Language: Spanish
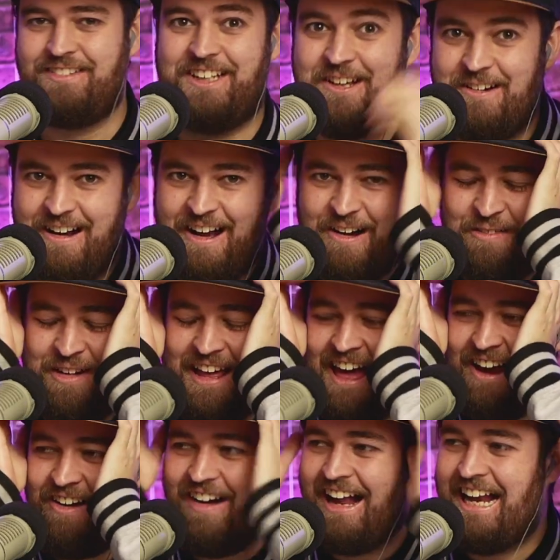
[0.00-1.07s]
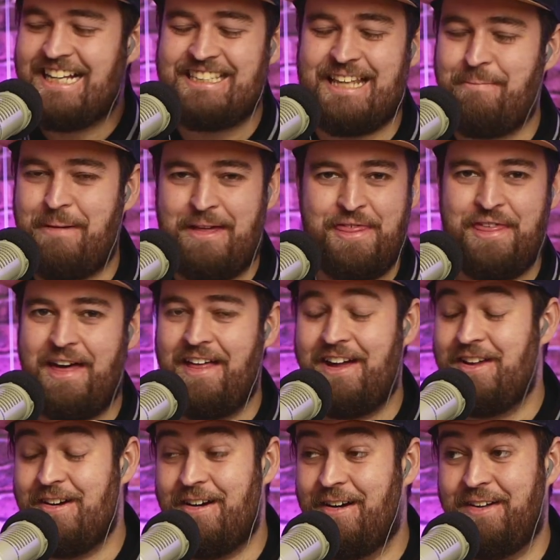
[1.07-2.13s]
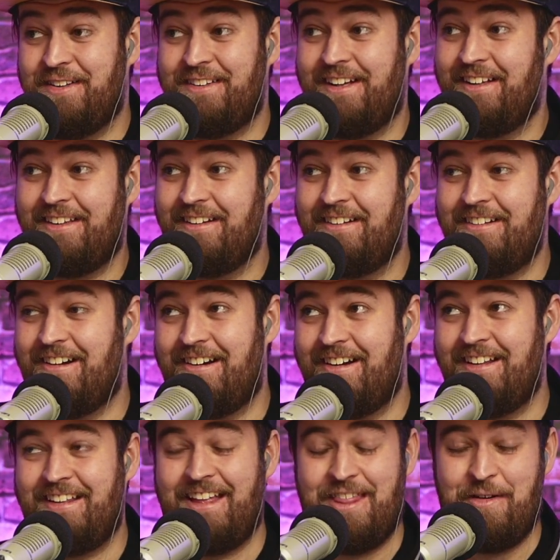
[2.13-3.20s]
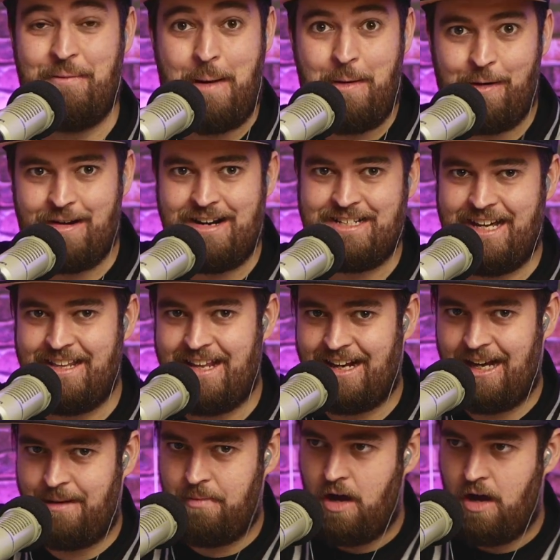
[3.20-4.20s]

Tío, la comunidad de roquelí está pinzada. Yo no lo entiendo, yo no lo entiendo. Vamos con el siguiente clip.